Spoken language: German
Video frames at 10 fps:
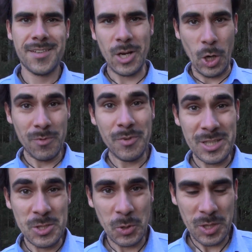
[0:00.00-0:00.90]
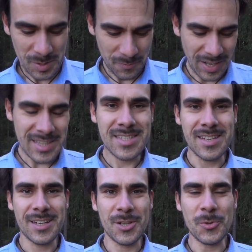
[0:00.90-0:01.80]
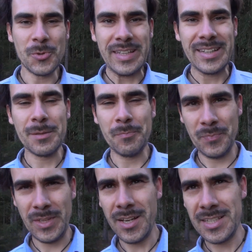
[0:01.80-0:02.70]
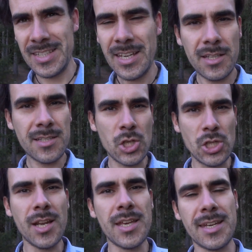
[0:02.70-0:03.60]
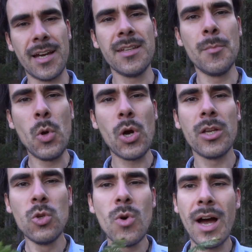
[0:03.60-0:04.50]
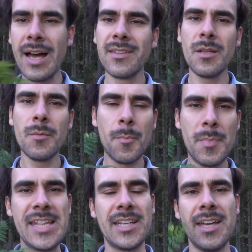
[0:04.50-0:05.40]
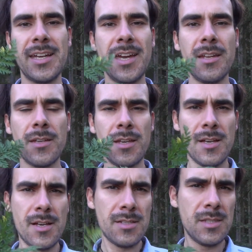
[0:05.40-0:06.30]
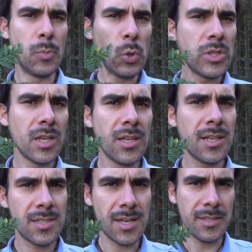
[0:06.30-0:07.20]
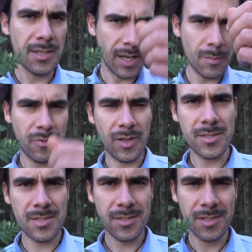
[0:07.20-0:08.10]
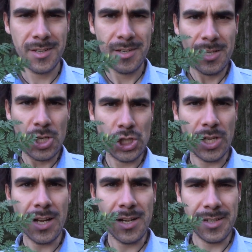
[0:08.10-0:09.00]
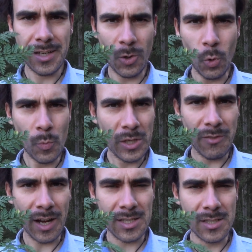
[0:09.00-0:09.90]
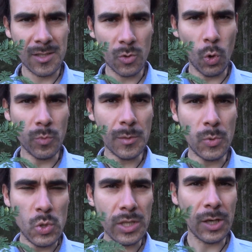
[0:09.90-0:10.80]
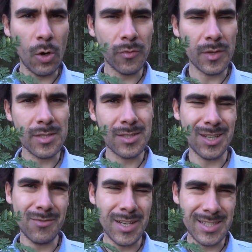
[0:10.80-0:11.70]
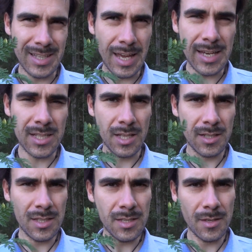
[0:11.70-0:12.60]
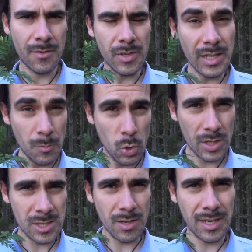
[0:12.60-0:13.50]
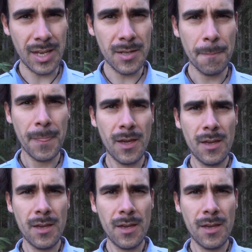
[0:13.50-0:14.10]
Ja, kommen wir wieder zurück zur Pflanze. Und ähm, ja, jetzt hier an dieser Stelle, ich kann die Möhre nur an den Blättern erkennen. Sie blüht hier nicht, sie hat hier keinen Pflanzenstängel, der nach oben gewachsen ist und oben die Blüte drauf ist. Dann wäre es leicht, die wilde Möhre zu erkennen.